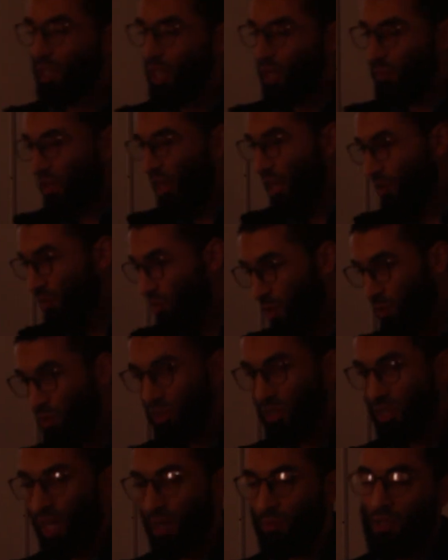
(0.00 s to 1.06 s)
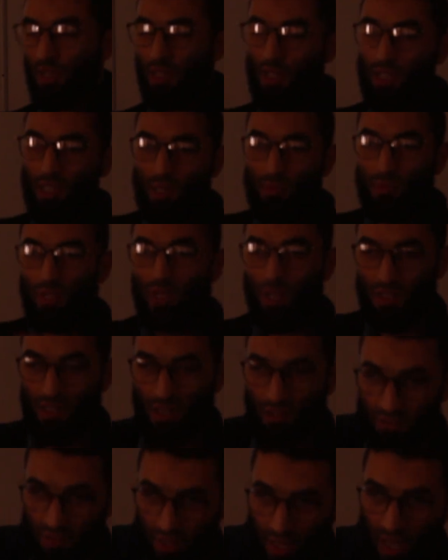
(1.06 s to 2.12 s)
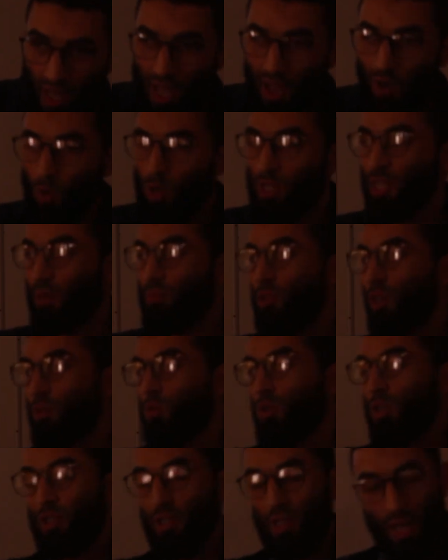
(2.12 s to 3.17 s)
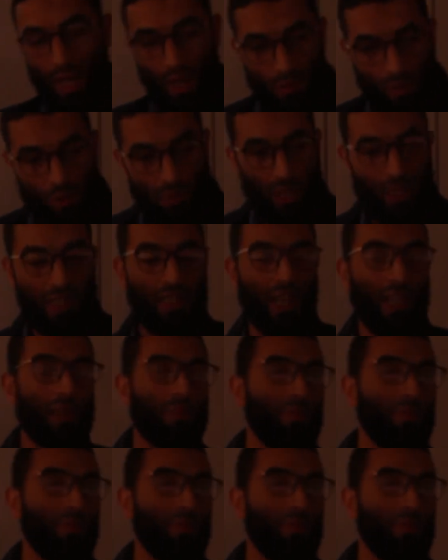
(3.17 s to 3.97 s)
طلب الاول والطلب يتم النظر فيه ويتم قبول الطلب وبعد كده